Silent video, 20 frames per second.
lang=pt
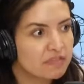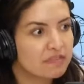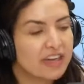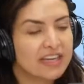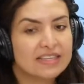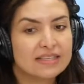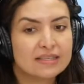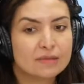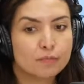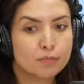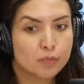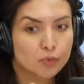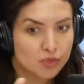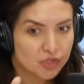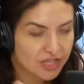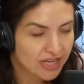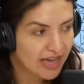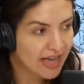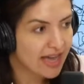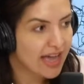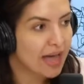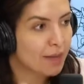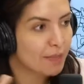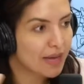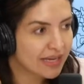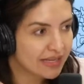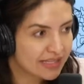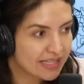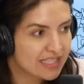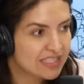vai buscar a
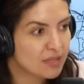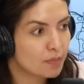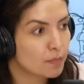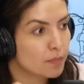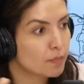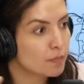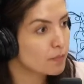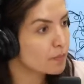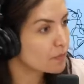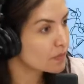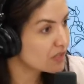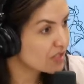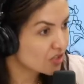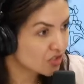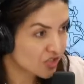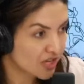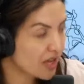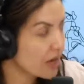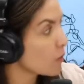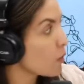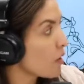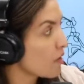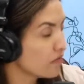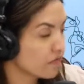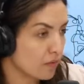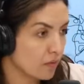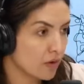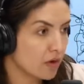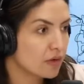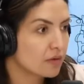magreza, seja ela qual
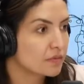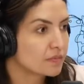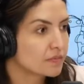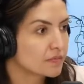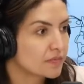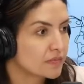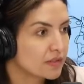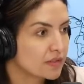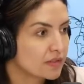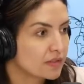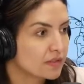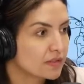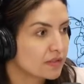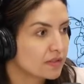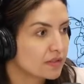for. Por que quer.